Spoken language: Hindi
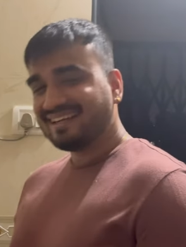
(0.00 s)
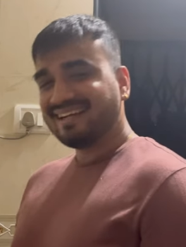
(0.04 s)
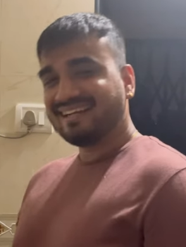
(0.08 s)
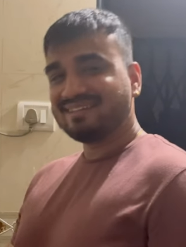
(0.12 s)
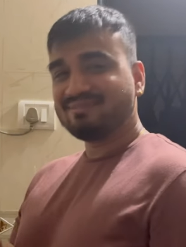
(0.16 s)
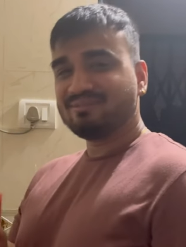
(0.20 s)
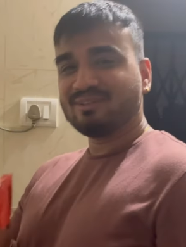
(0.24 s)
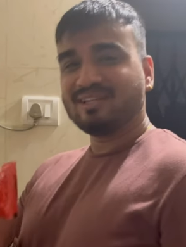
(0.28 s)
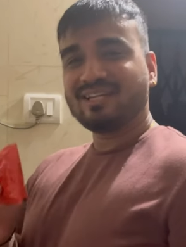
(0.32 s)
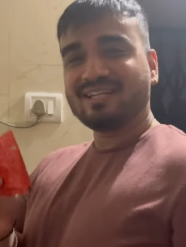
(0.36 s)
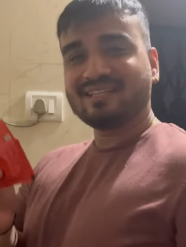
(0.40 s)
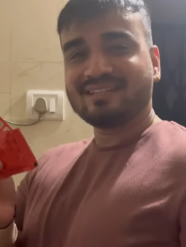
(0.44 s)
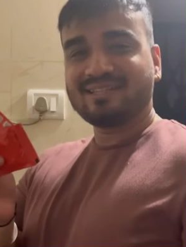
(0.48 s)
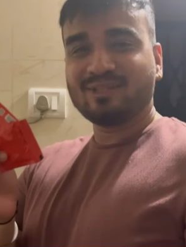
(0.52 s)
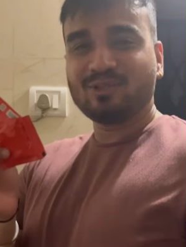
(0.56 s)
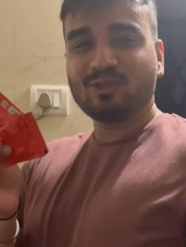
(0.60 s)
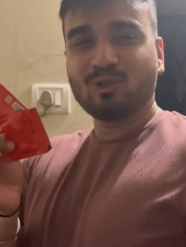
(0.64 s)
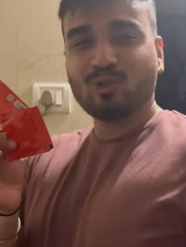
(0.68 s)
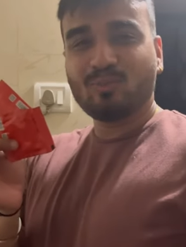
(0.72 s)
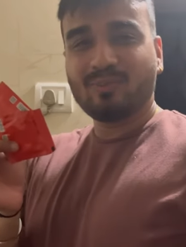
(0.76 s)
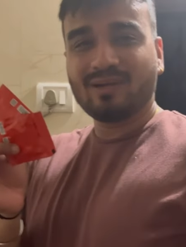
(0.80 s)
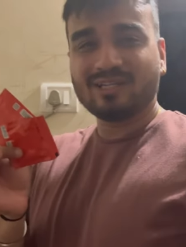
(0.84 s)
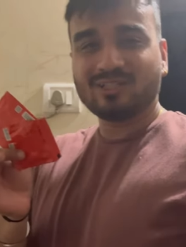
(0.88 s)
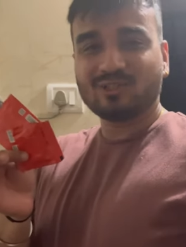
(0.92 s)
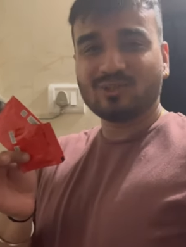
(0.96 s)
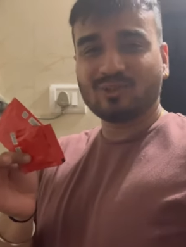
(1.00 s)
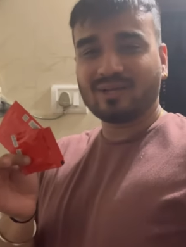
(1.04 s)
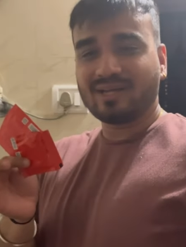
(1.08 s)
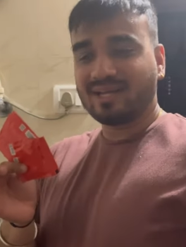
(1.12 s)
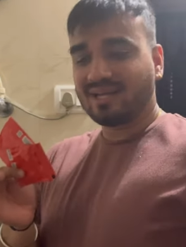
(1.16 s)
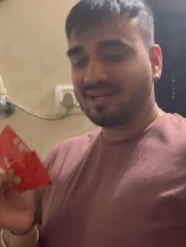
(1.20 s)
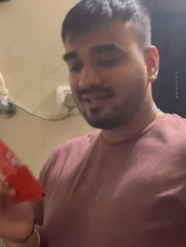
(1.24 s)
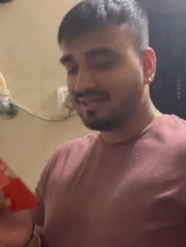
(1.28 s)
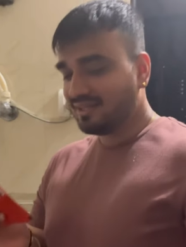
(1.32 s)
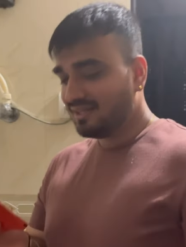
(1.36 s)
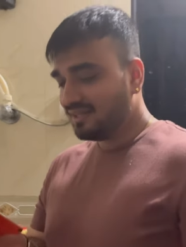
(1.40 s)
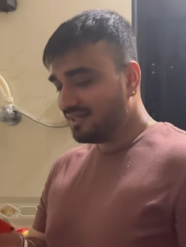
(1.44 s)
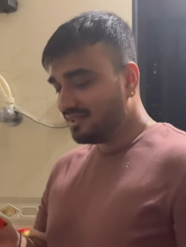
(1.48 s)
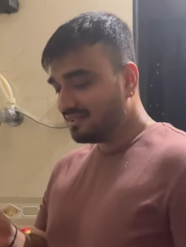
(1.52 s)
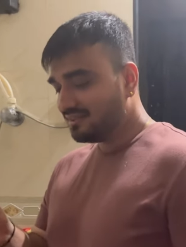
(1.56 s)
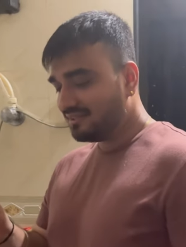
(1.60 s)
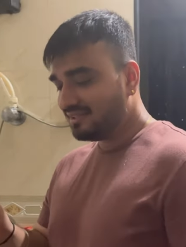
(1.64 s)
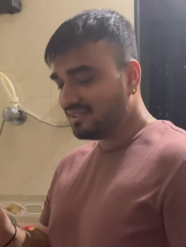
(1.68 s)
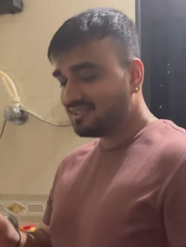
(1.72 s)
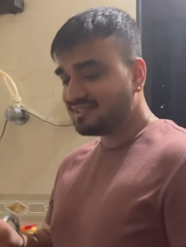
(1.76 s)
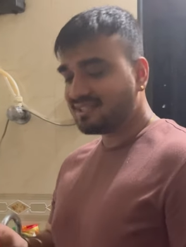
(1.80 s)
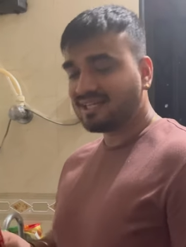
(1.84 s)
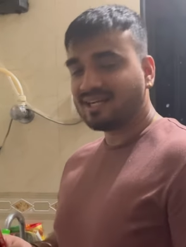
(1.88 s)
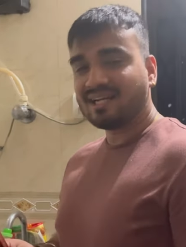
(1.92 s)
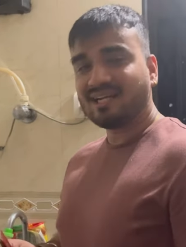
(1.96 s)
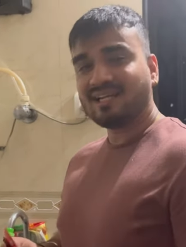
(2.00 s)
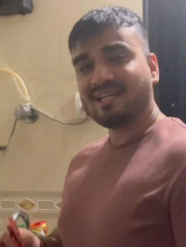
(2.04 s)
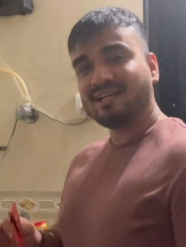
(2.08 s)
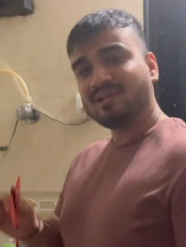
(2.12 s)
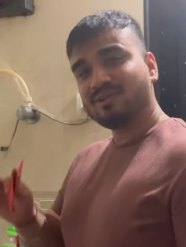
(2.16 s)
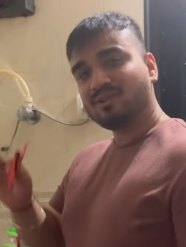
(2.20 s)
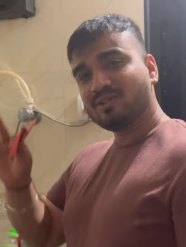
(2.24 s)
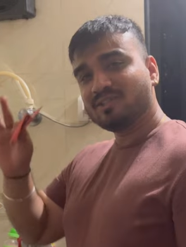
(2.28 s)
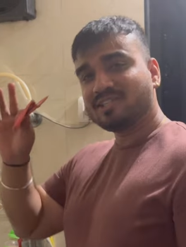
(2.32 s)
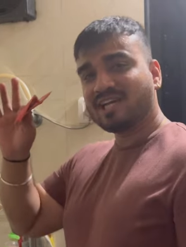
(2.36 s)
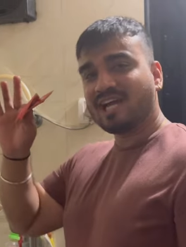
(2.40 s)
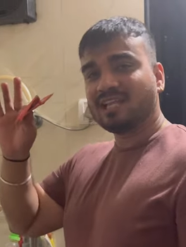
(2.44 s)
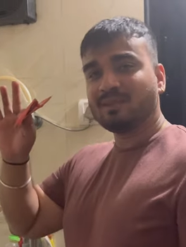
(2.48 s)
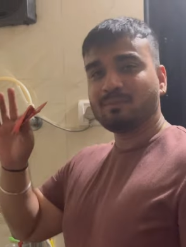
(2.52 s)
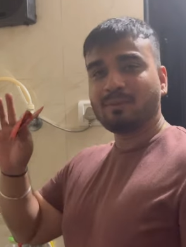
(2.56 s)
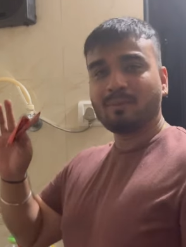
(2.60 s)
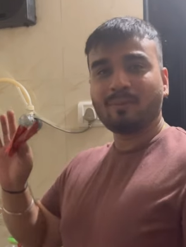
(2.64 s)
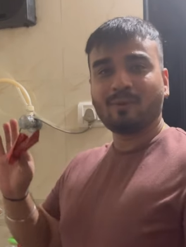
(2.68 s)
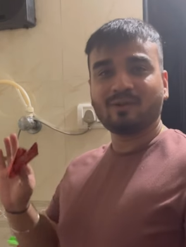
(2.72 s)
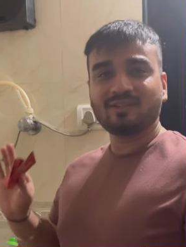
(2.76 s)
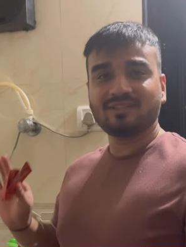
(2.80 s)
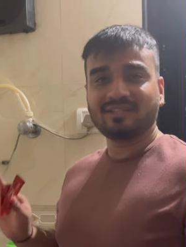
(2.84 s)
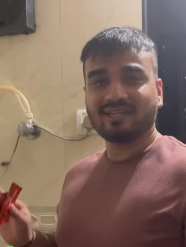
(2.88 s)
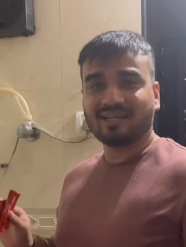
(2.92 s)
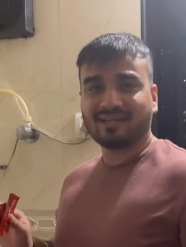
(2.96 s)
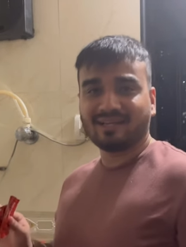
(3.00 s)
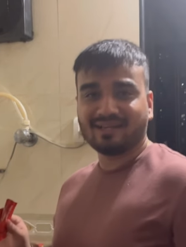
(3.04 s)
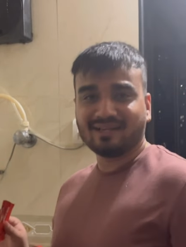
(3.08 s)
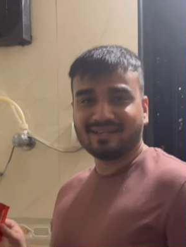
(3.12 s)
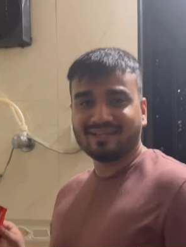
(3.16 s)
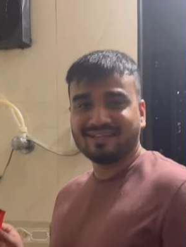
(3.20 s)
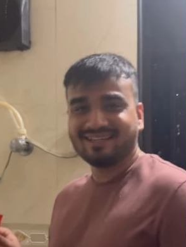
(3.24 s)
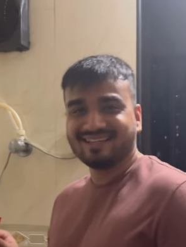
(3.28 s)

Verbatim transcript: मुझे दो बस हो गया तीसरा डालेंगे तो चांद पे पहुंच